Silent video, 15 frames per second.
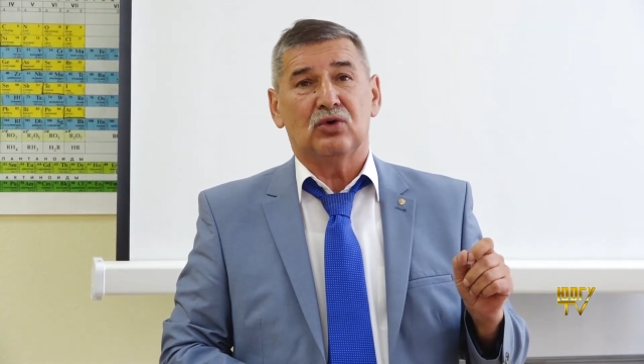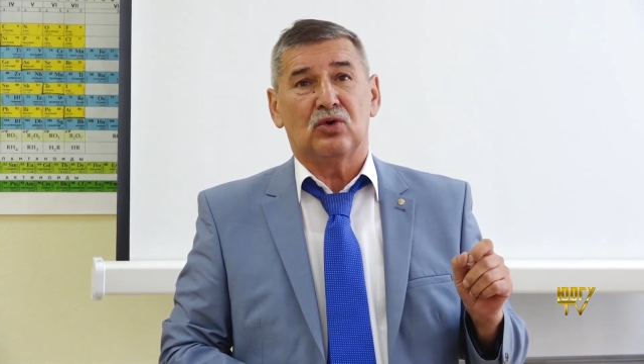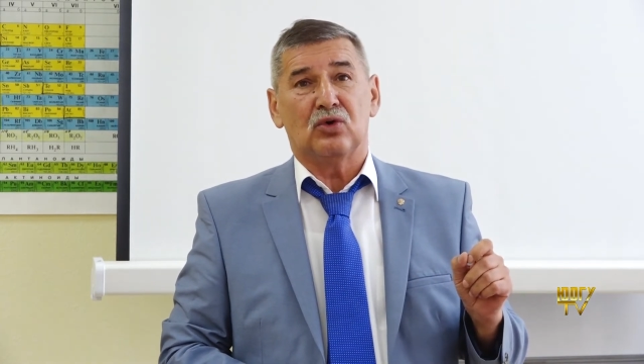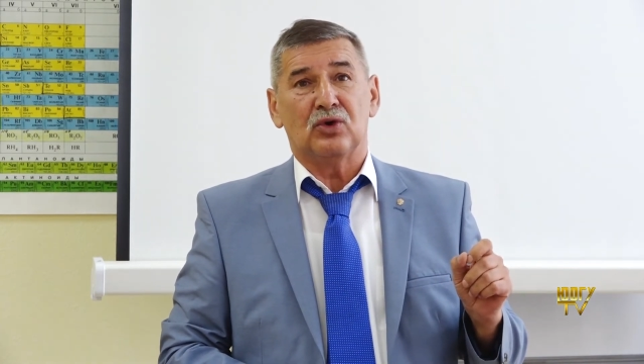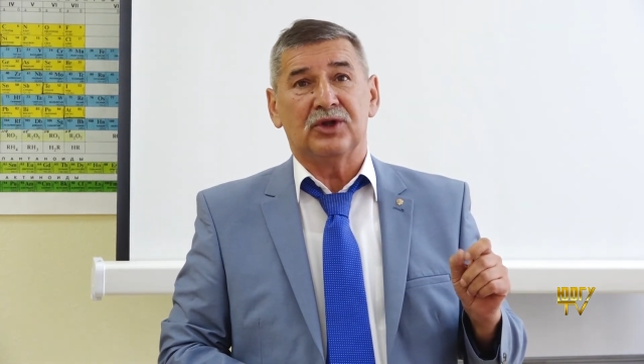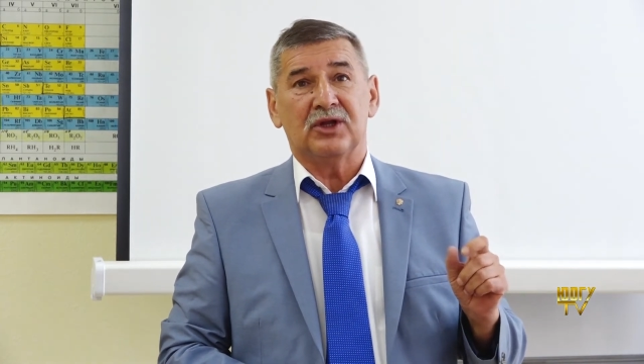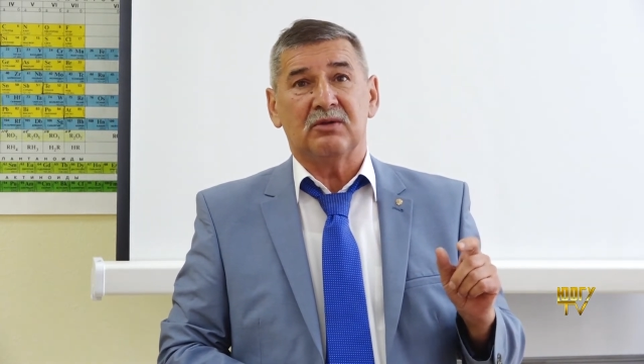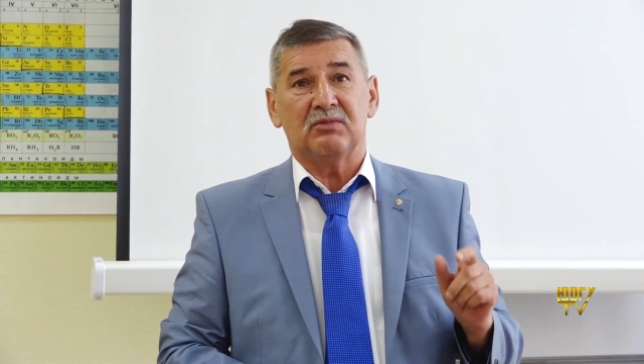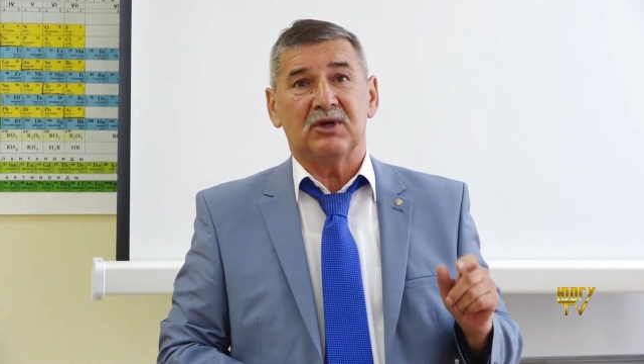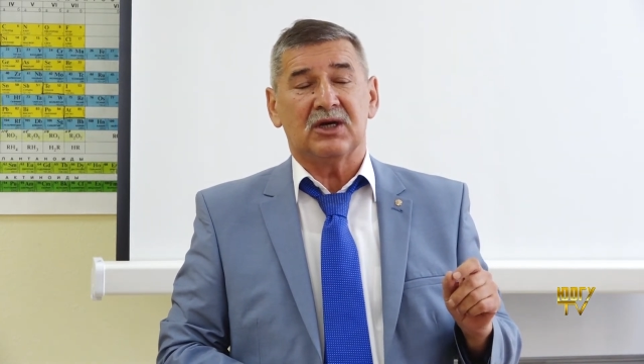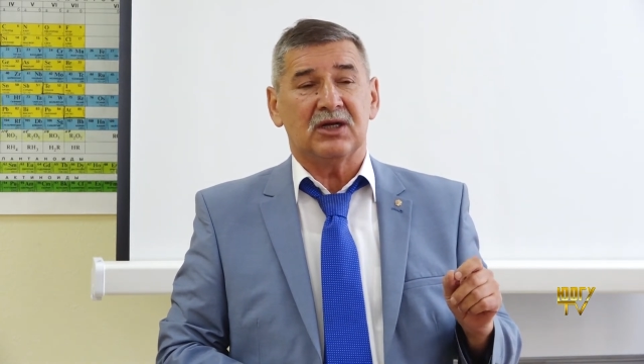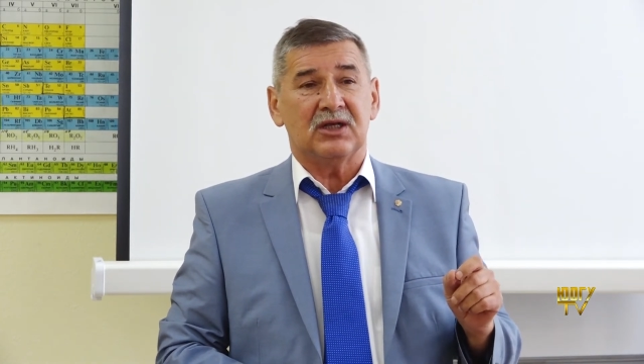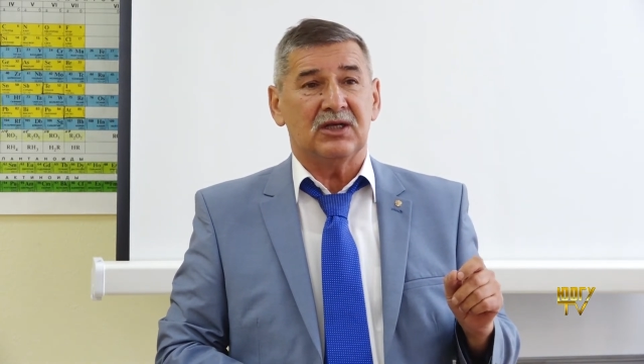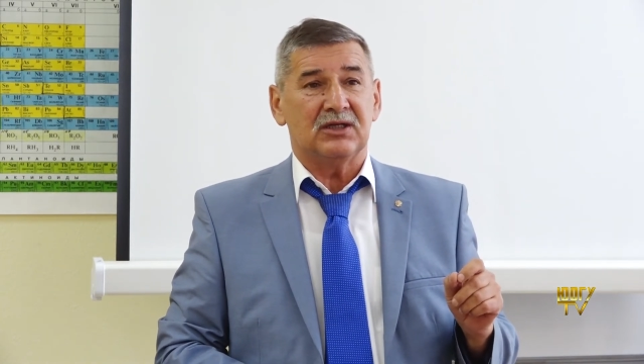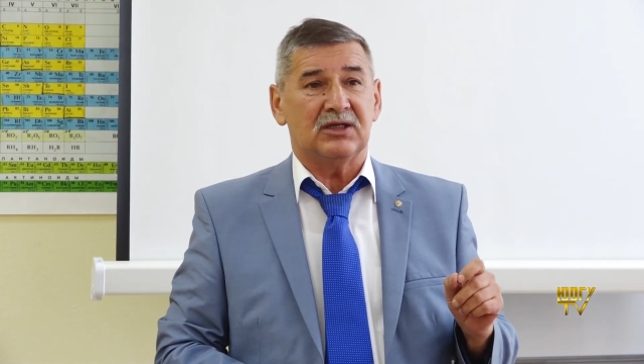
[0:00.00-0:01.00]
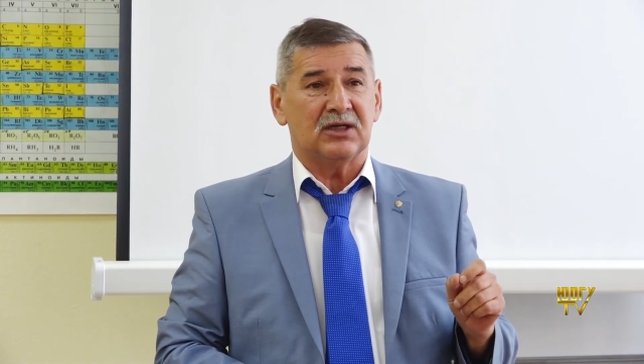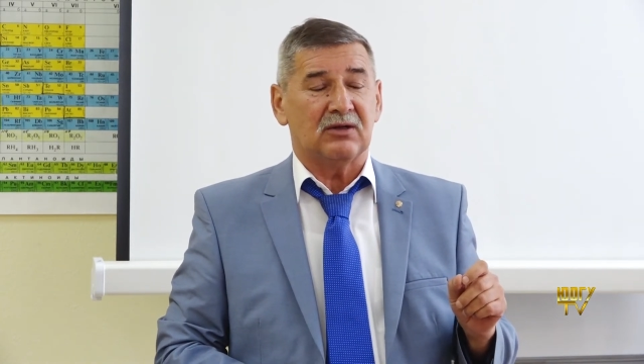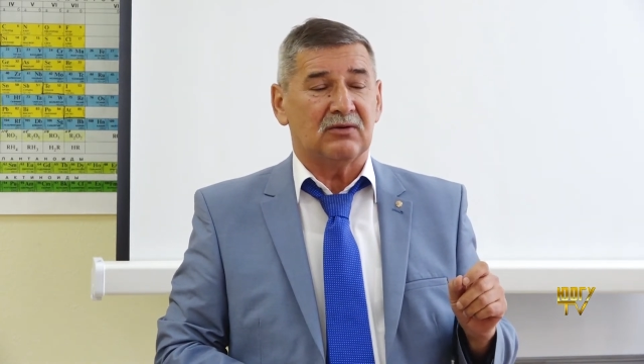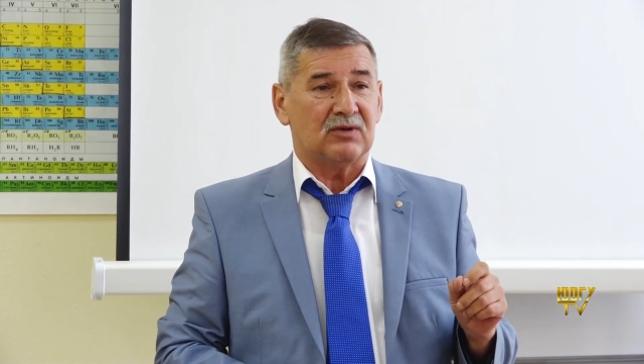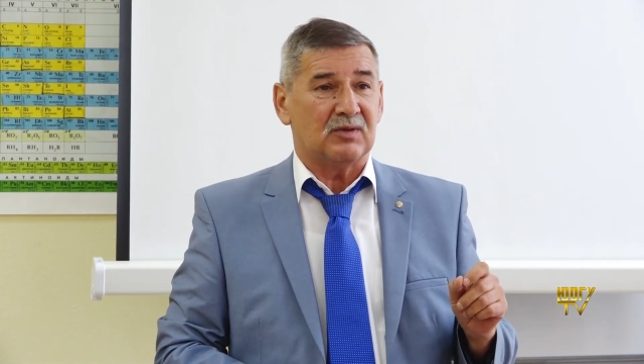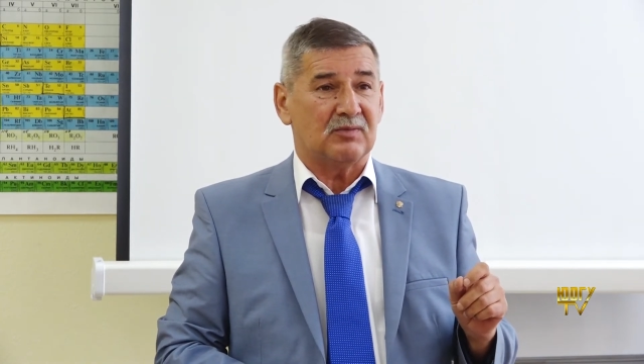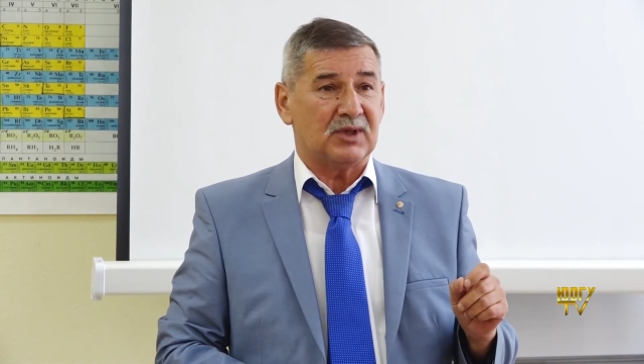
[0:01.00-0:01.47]

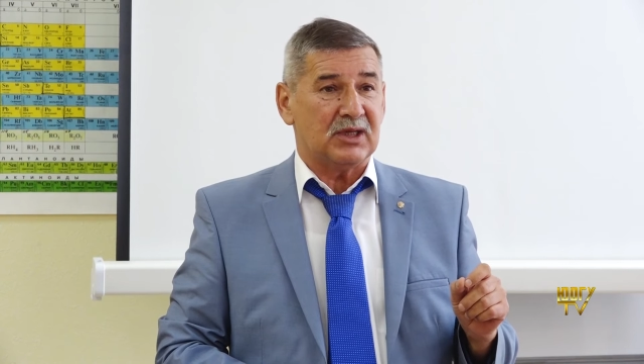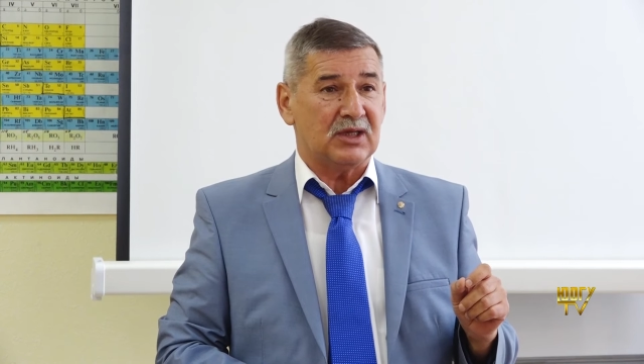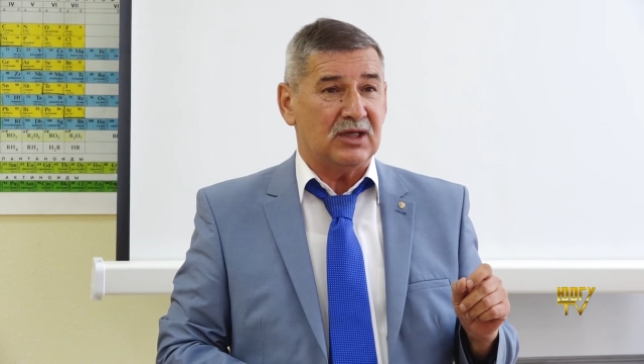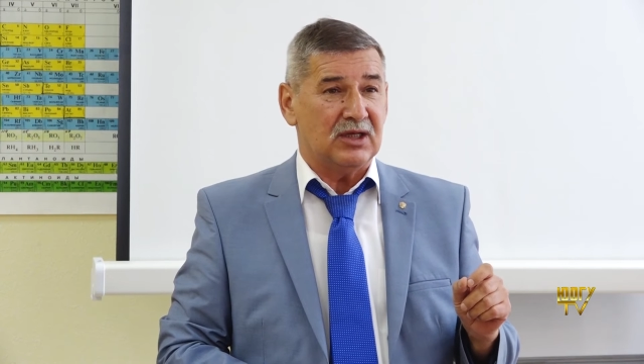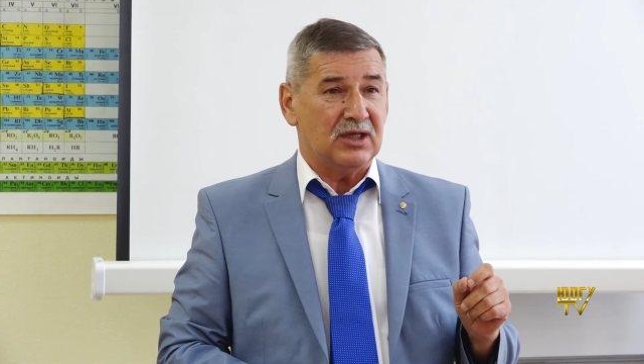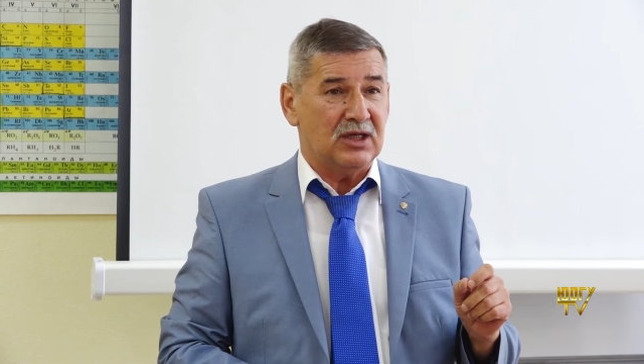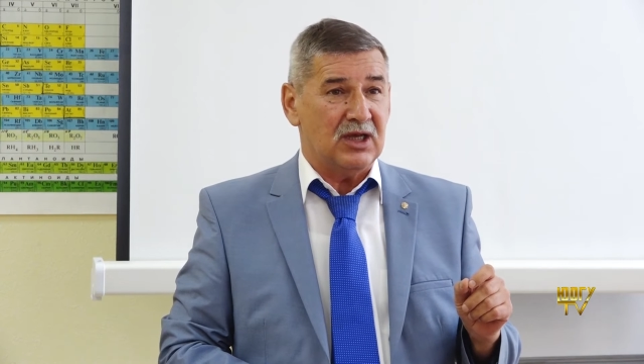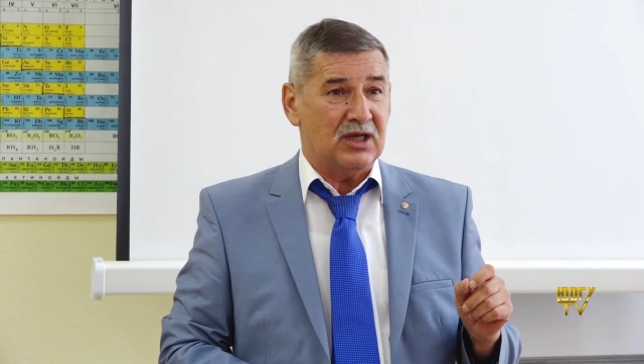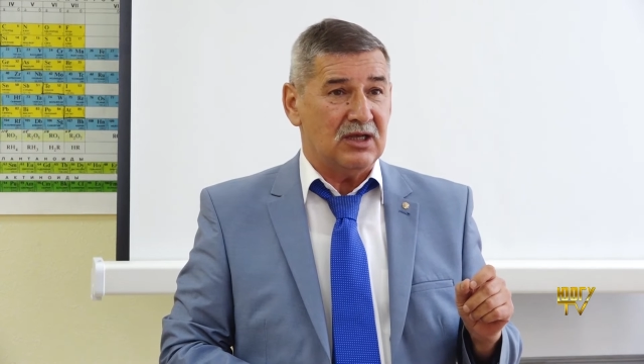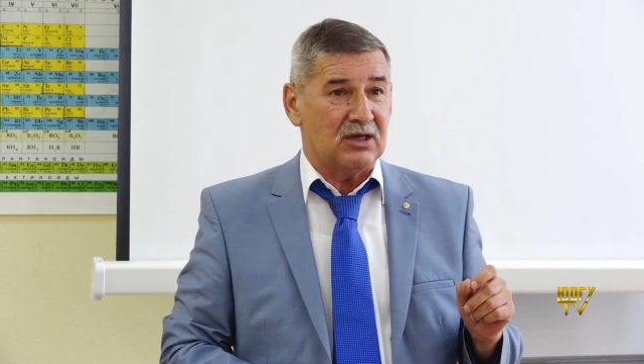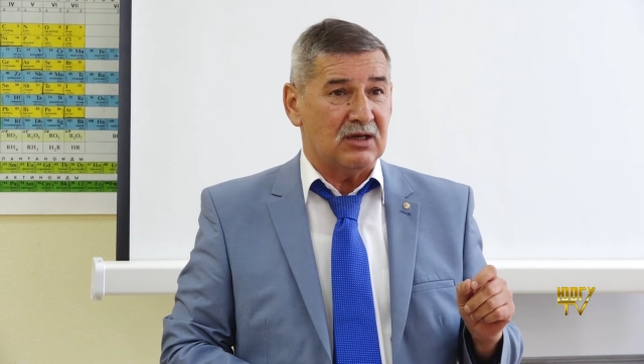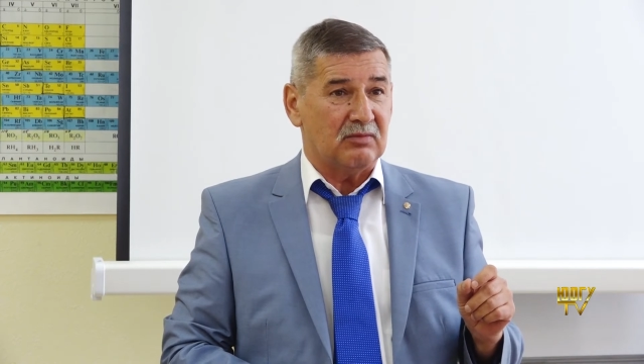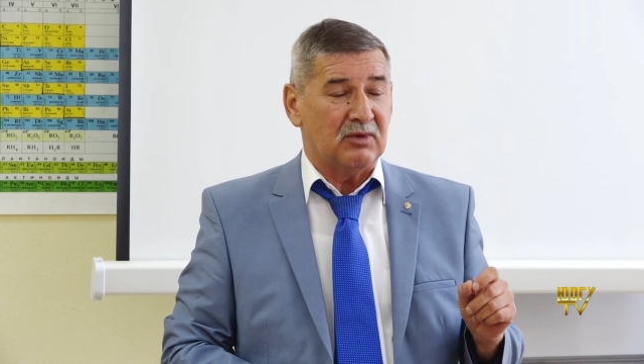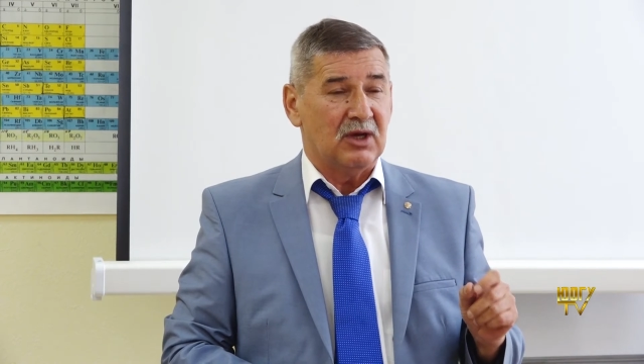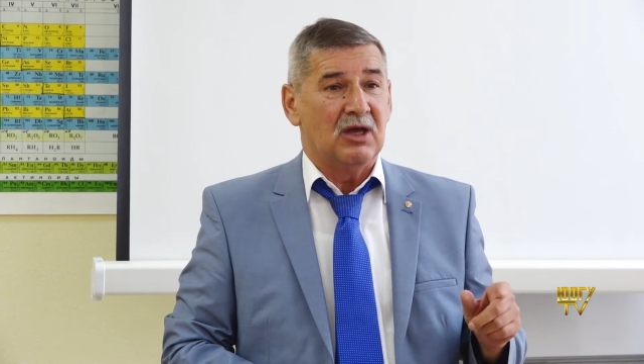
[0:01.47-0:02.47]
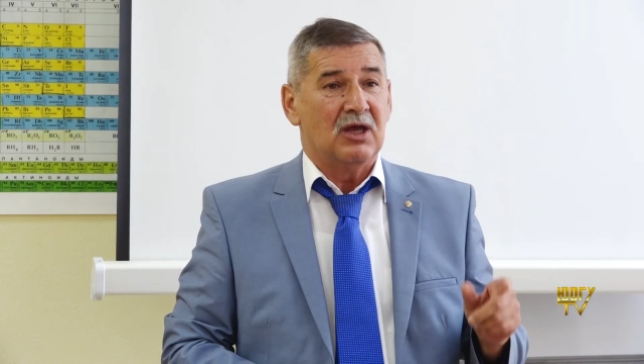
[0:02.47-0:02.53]
конно-механизированным соединением